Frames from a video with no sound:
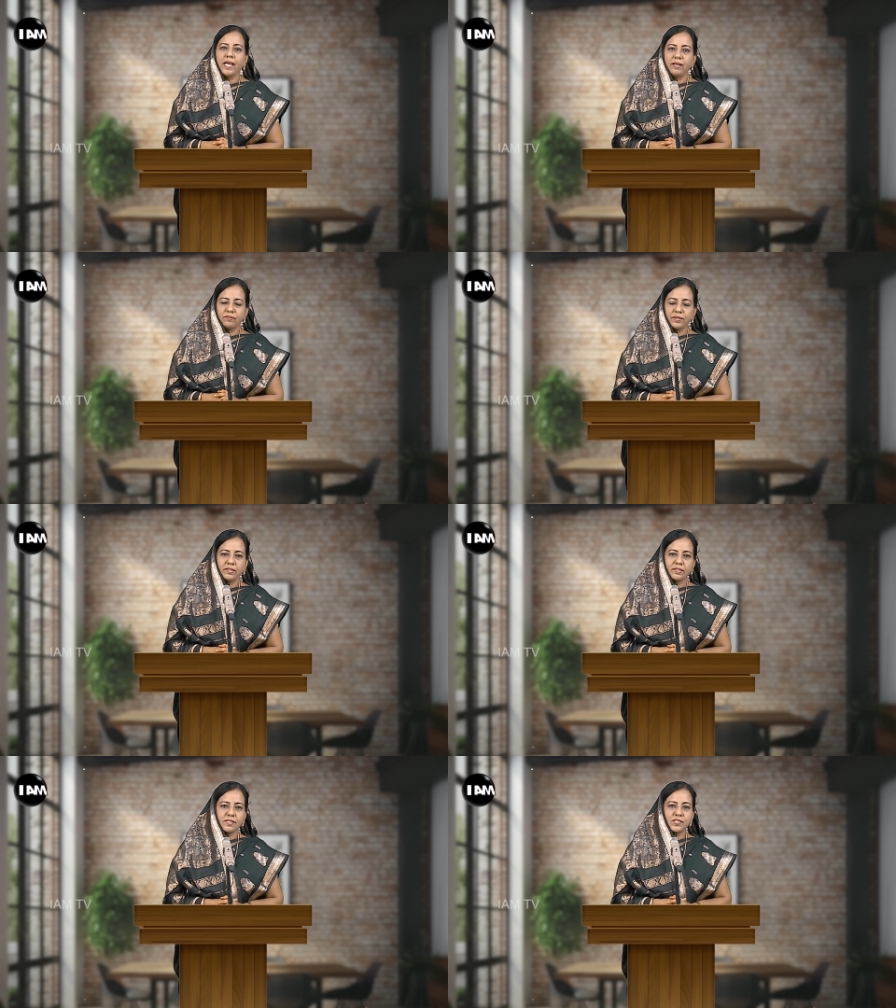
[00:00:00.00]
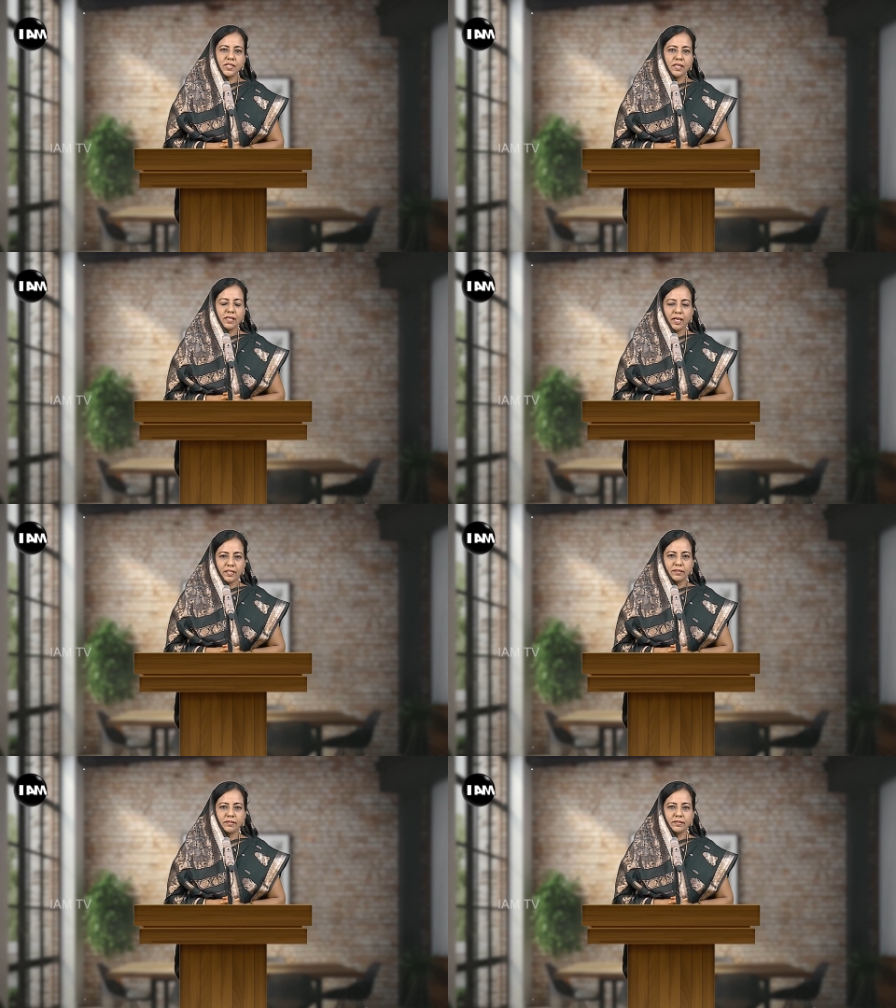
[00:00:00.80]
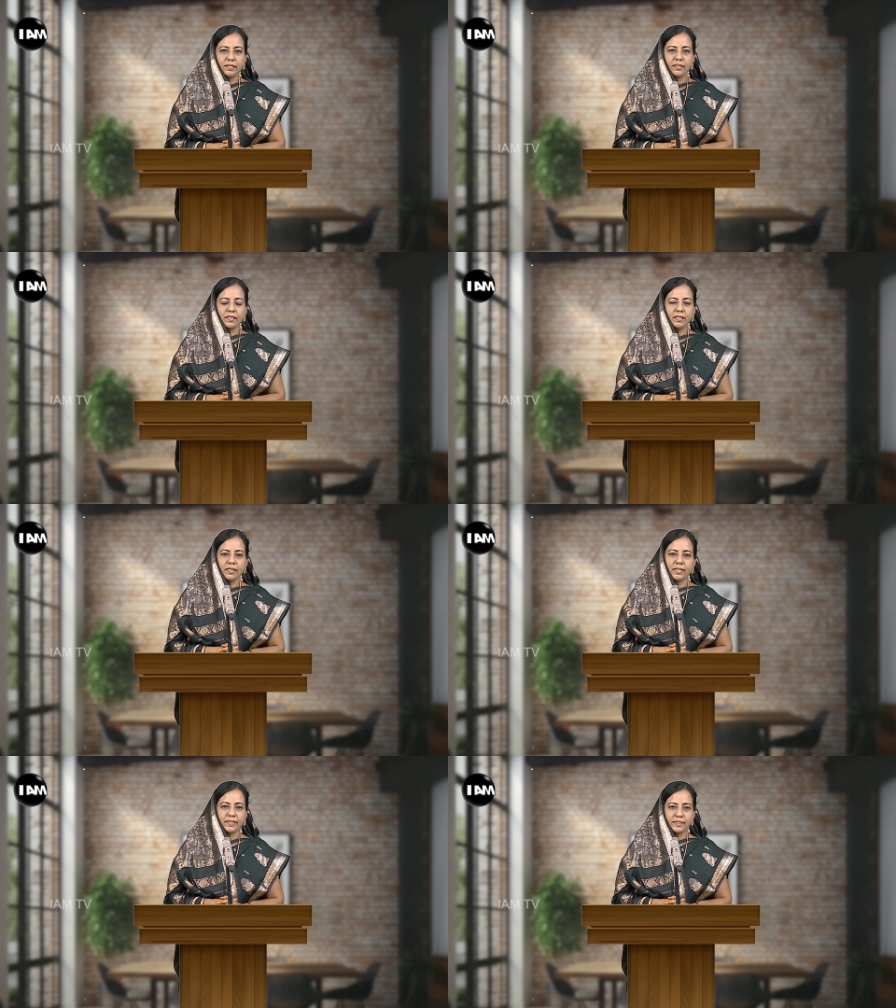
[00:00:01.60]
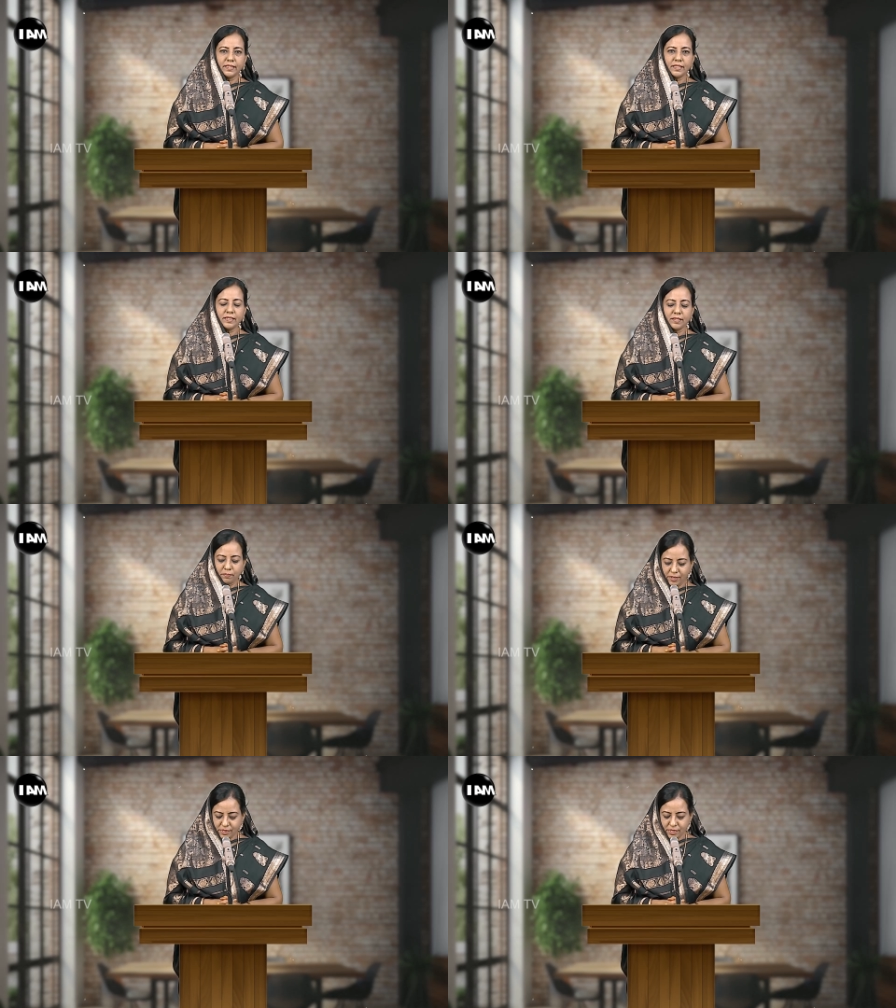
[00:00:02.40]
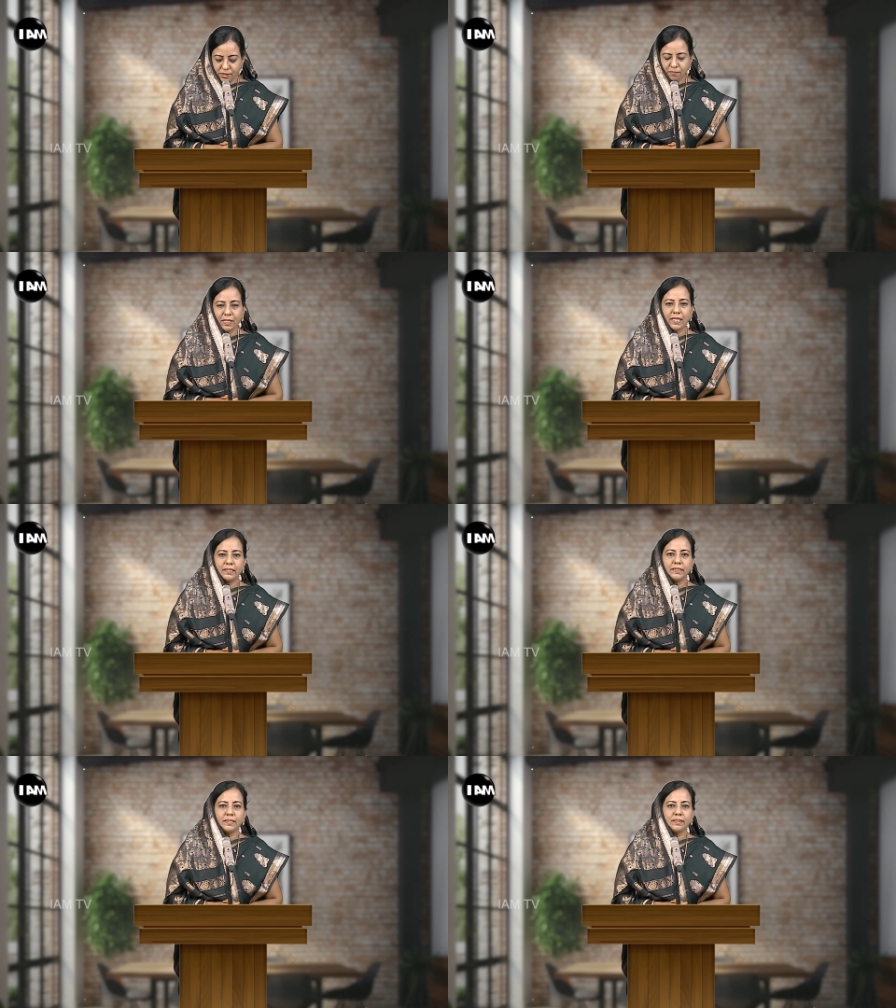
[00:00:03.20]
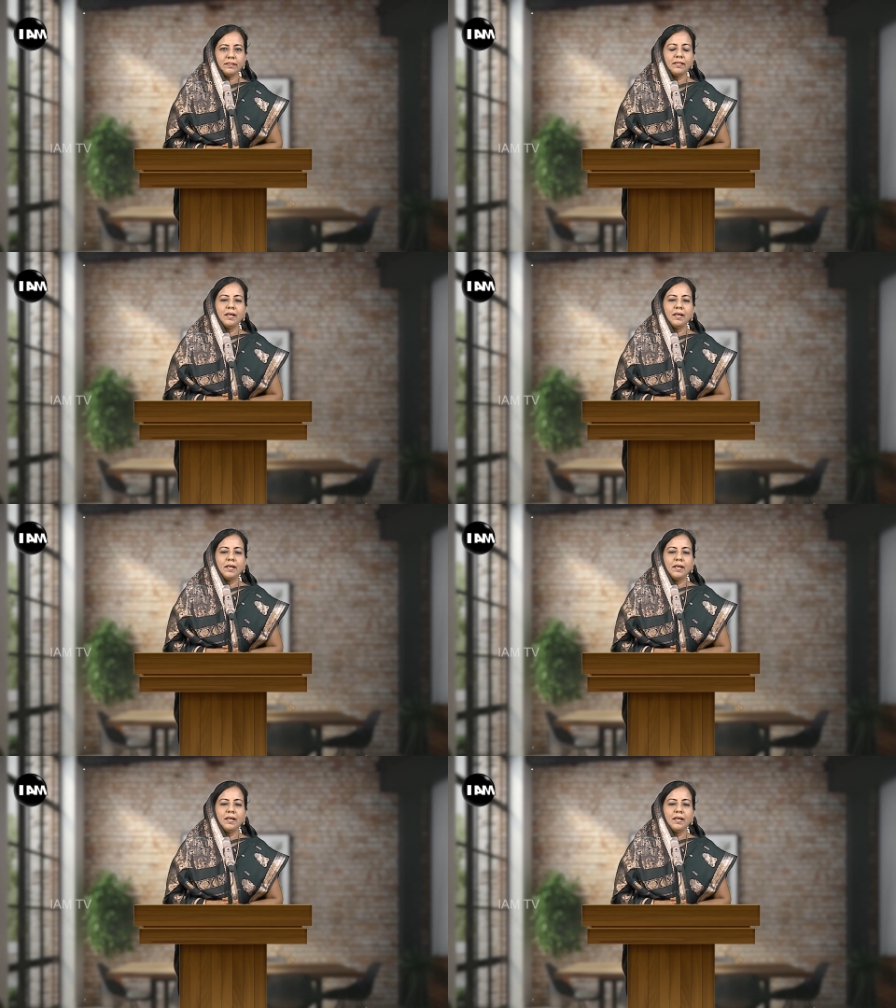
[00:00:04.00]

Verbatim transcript: எவ்ரி தேர்ஸ்டே எயிட் தேர்ட்டிக்கு கரெக்டாக இந்த மெசேஜை பாருங்கள்